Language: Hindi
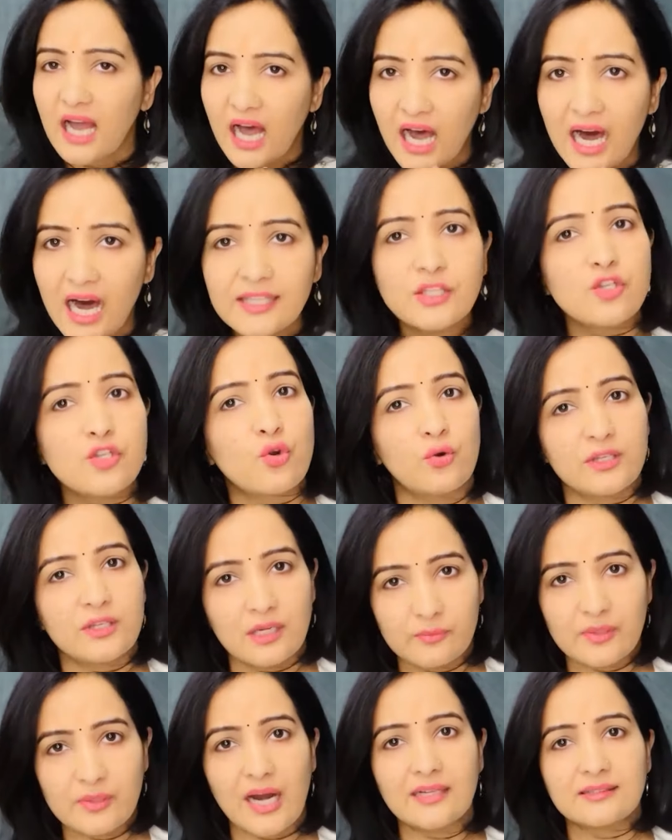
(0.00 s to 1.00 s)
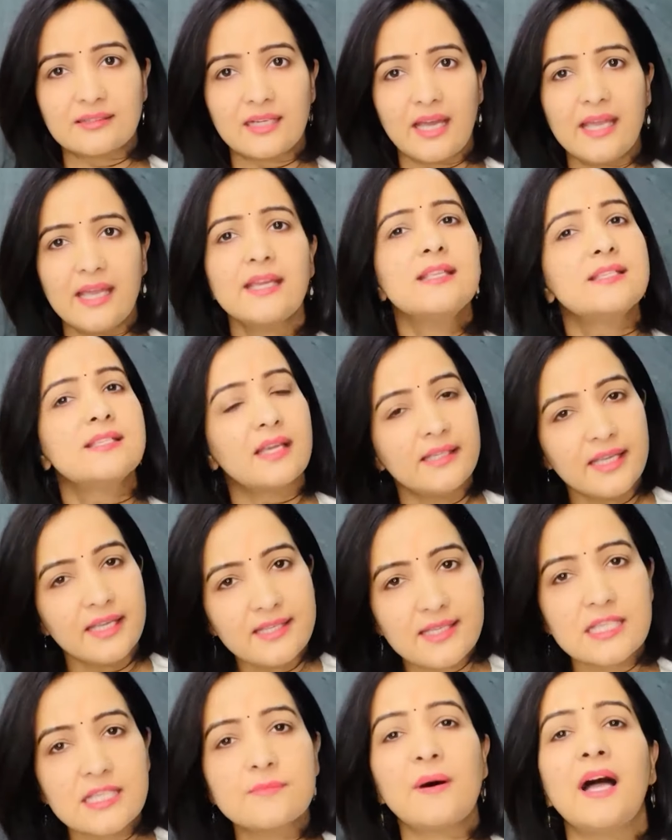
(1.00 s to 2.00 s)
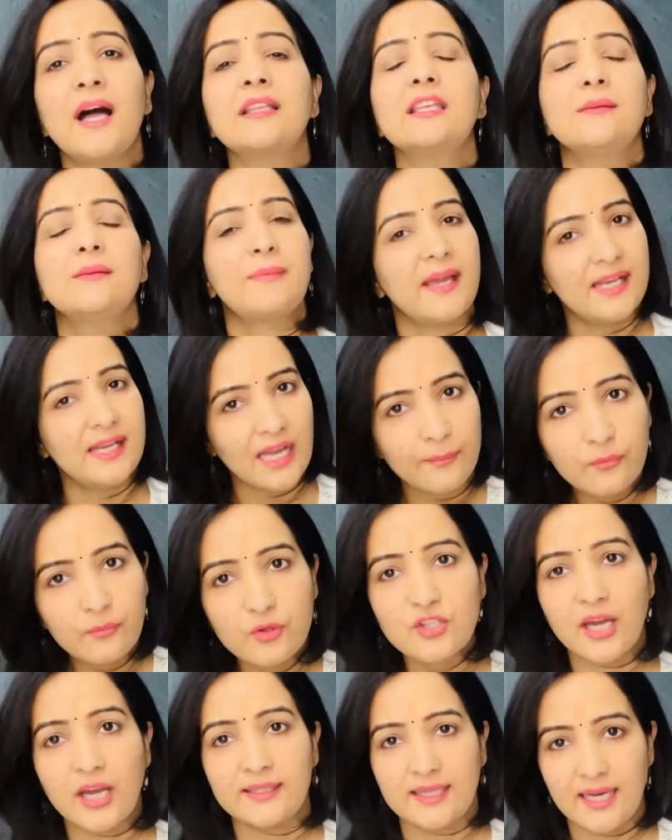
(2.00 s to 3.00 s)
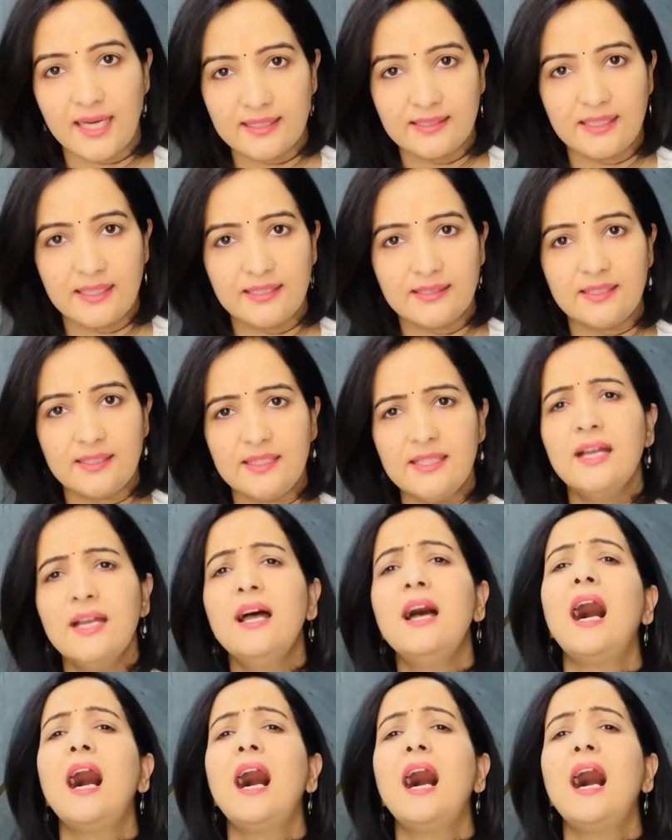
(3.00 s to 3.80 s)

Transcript: हाथ जोड़कर प्रार्थना है कि चलिए जिस बात की पहले आपको जानकारी नहीं थी